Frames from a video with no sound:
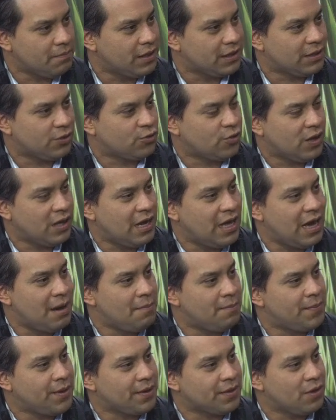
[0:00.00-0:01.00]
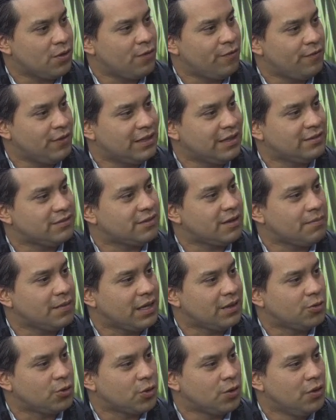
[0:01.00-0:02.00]
Venezuela han perdido
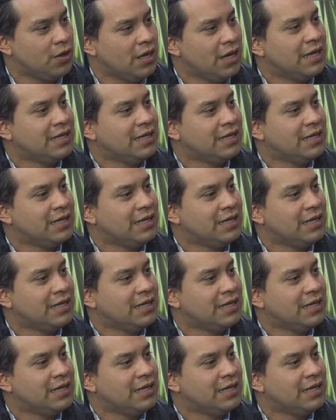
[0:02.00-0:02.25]
financiamiento,